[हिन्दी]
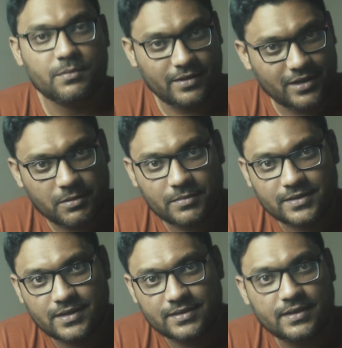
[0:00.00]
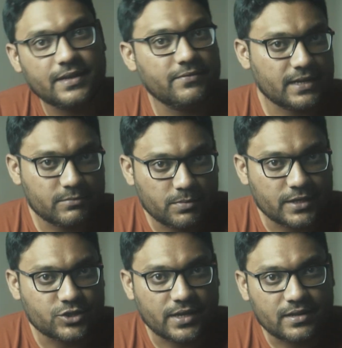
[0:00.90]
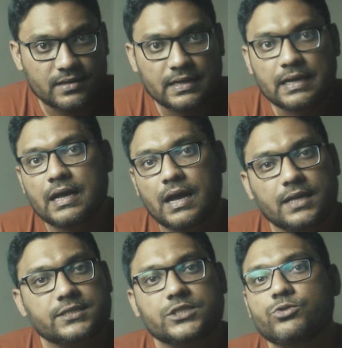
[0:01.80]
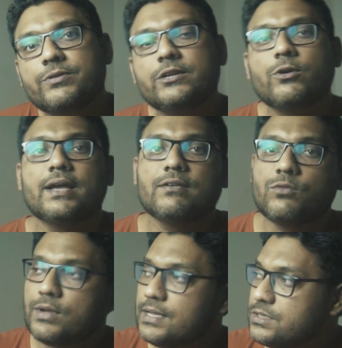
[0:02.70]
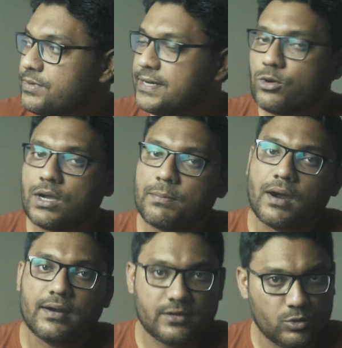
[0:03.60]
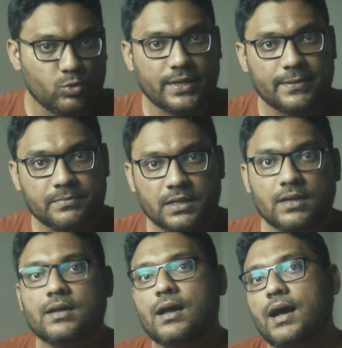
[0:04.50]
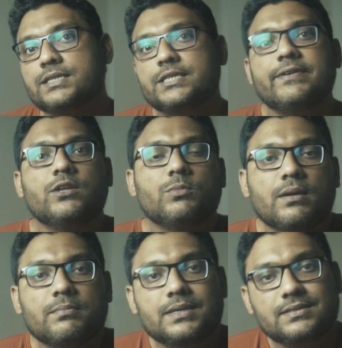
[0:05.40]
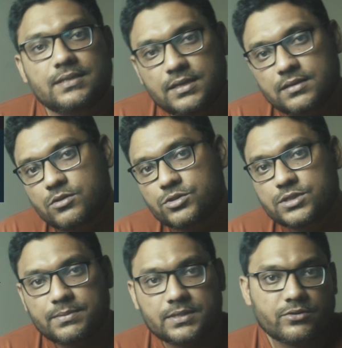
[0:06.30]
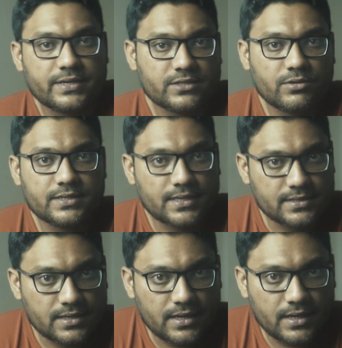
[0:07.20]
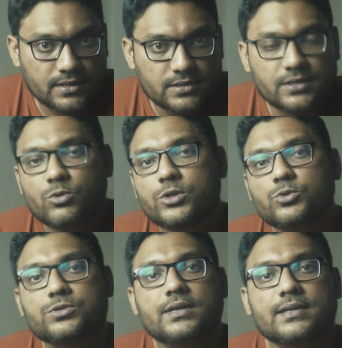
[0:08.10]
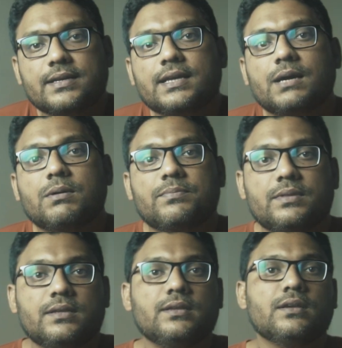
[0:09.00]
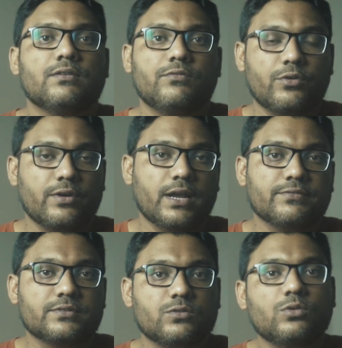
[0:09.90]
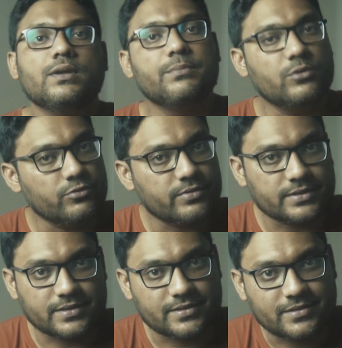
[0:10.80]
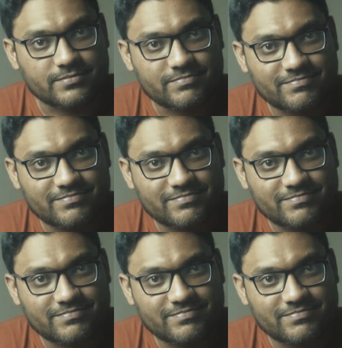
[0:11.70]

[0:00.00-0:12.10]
मेरा नाम इमरान जाहिद है एंड वेलकम टू माय चैनल आज की जो वीडियो है वो इस वीडियो का पार्ट टू है आज की वीडियो में हम मज़ीद कुछ टिप्स एंड ट्रिक्स को डिस्कस करेंगे जिनको यूज़ करके हम अपनी फोटोग्राफ्स को इम्प्रूव कर सकते हैं